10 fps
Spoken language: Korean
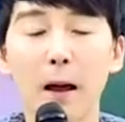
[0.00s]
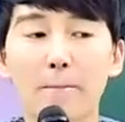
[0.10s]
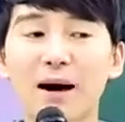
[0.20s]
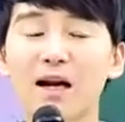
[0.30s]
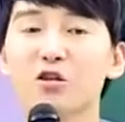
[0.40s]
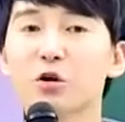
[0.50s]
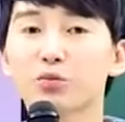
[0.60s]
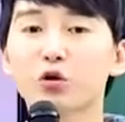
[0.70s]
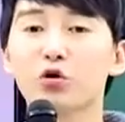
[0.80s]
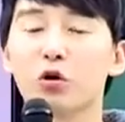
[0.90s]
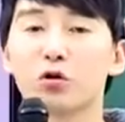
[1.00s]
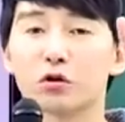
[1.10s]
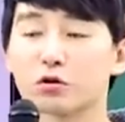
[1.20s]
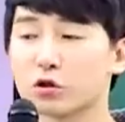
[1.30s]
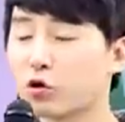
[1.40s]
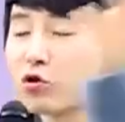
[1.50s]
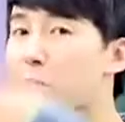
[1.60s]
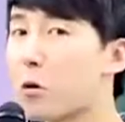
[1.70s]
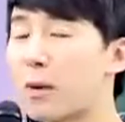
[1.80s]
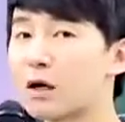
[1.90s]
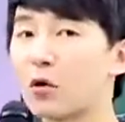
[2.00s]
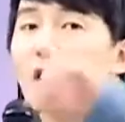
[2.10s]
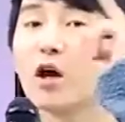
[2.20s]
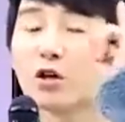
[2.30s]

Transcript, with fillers: 반에서 무조건 전 과목 말고